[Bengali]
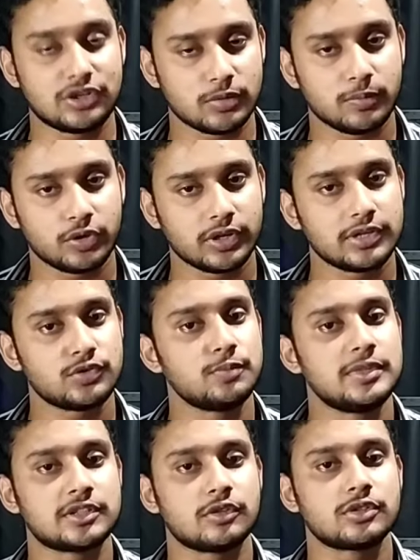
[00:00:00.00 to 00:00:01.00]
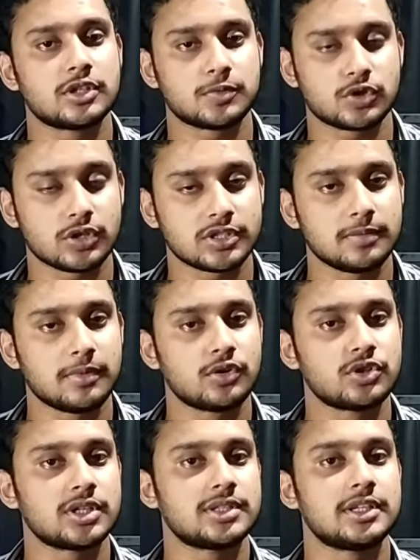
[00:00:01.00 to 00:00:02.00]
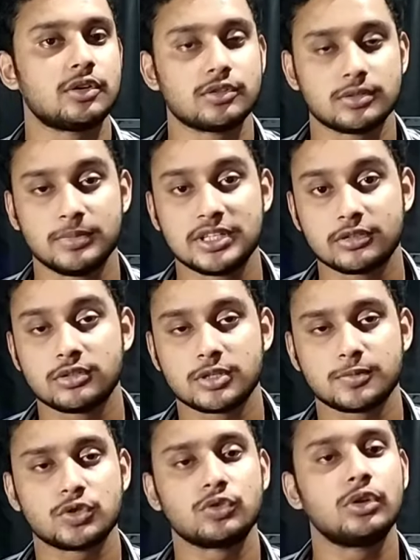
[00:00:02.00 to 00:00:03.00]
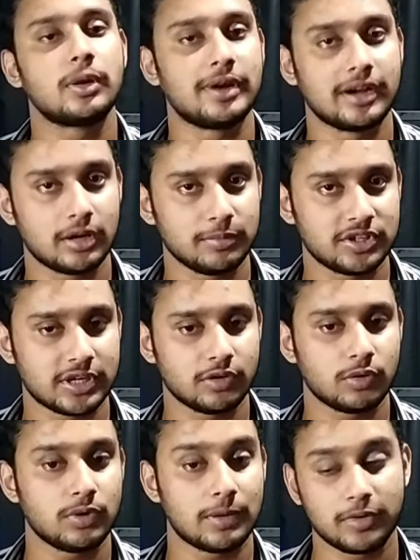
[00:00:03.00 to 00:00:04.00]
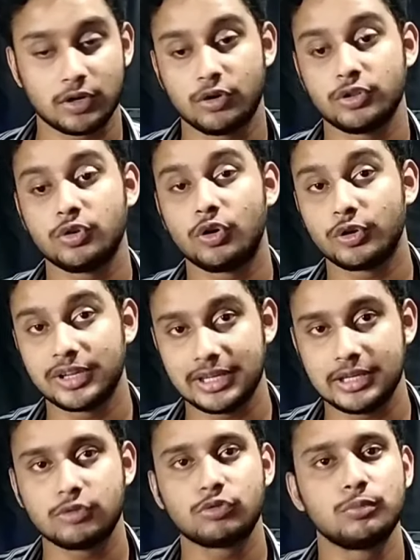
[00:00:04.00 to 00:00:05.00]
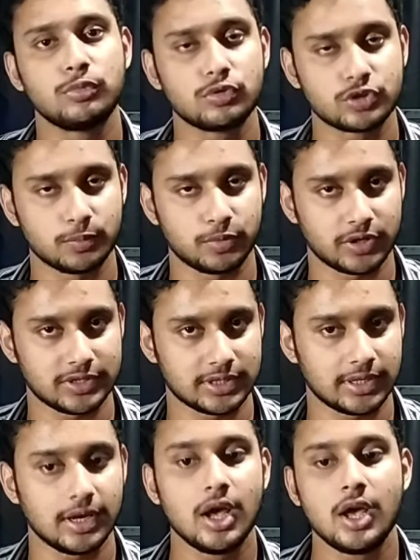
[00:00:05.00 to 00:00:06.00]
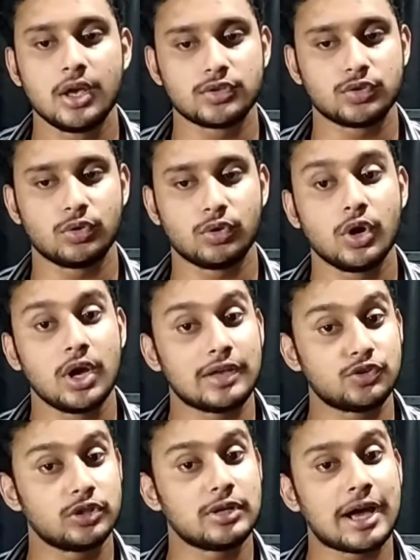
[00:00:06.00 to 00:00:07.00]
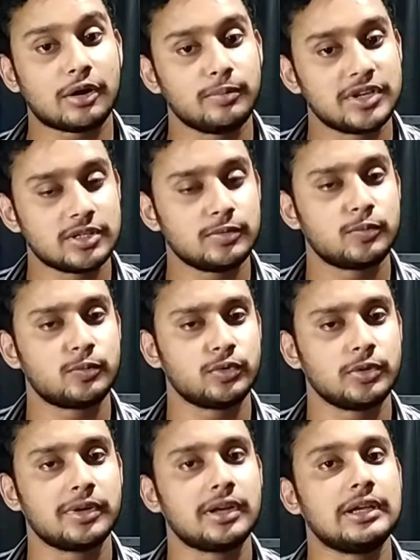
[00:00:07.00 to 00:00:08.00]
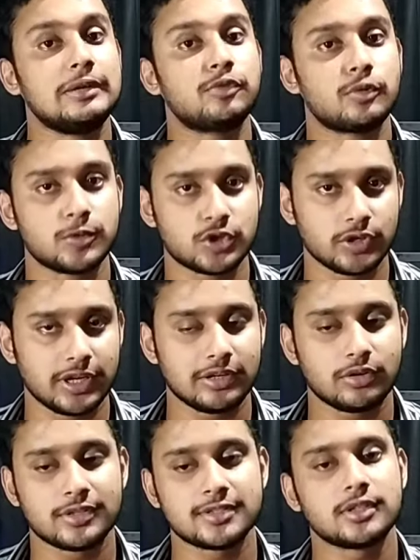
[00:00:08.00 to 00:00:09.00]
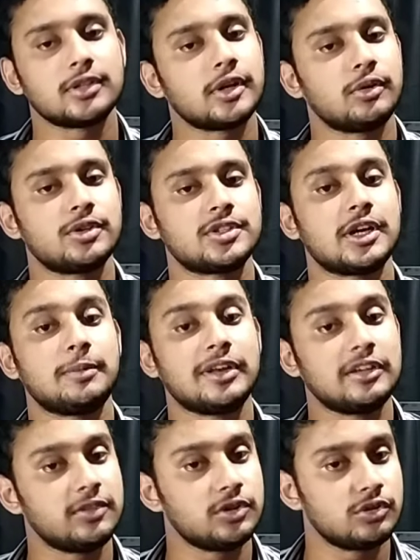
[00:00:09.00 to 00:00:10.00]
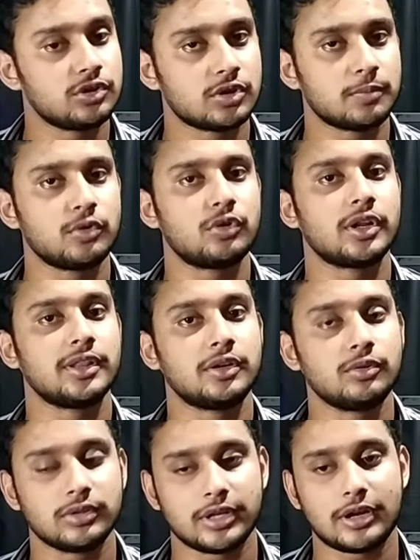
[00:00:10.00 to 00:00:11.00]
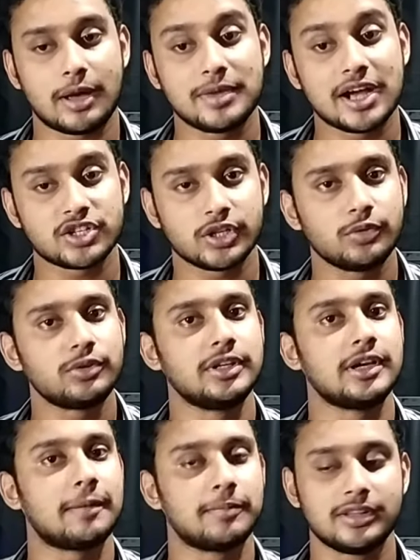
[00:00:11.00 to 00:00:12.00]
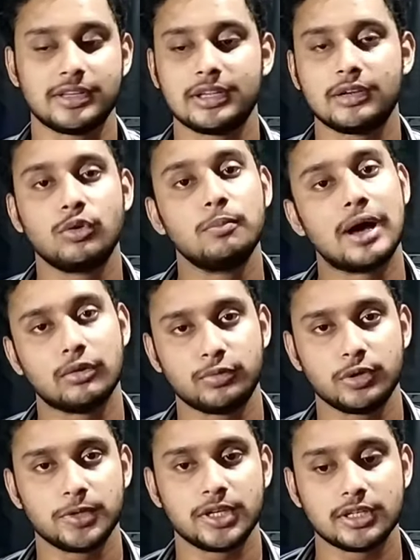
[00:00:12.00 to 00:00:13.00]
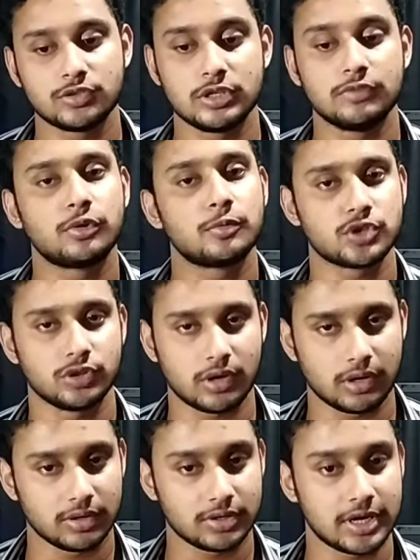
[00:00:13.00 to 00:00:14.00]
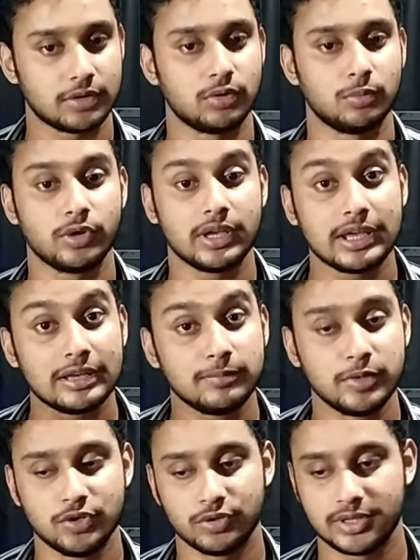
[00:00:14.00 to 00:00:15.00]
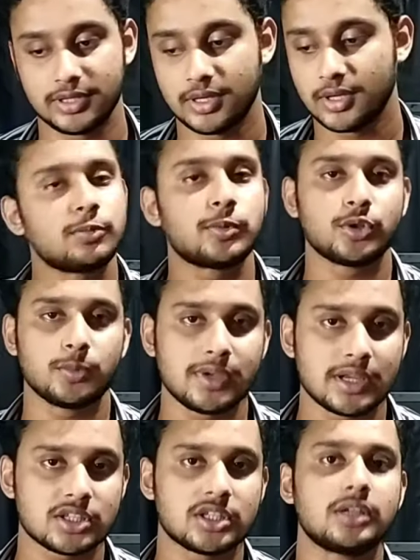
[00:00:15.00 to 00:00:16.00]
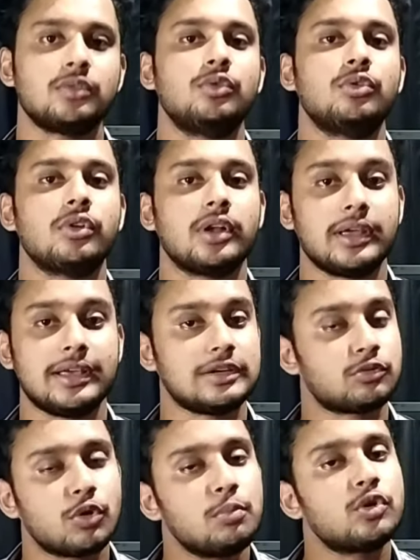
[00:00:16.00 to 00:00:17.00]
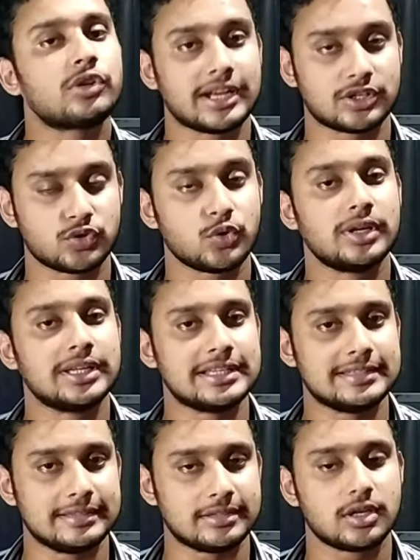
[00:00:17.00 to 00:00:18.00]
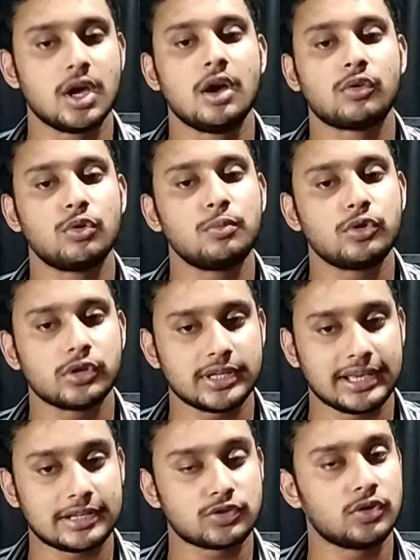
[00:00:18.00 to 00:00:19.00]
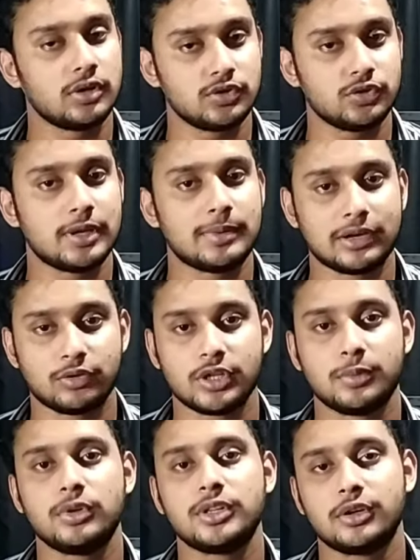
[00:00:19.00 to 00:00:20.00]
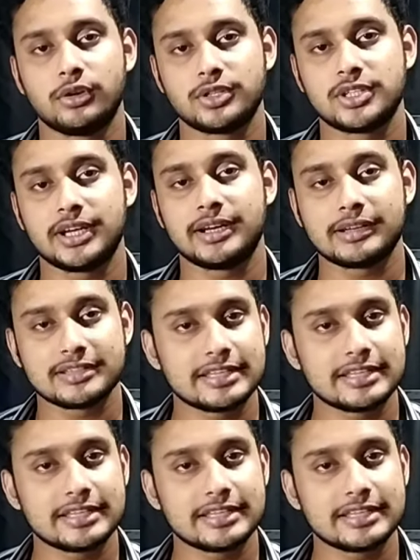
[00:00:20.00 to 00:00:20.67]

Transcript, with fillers: এই সম্পর্কে কিছু মিসকনসেপশন আছে মানুষের যে মিসকনসেপশনগুলো বাংলা আমি ট্রাই করবো আপনারা হয়তো অনেকেই ক্রোমবুক সম্পর্কে জানেন সো যদি আরও বেশি পরিমাণে ইনফরমেশন গেইন করতে চান তাহলে হচ্ছে আমার এই ভিডিওটি সম্পূর্ণটা দেখুন তা আমি আশা করি আপনাদেরকে খুব ভালো পরিমাণে কিছু ইনফরমেশন দেওয়ার ট্রাই করবো এই ভিডিওটিতে প্রথমে আসি গুগল এই ক্রোমবুকটা অ্যাকচুয়ালি কী জিনিস ক্রোমবুকটা অ্যাকচুয়ালি যদি আমি এক কথা বলি তাহলে হচ্ছে একটা একটা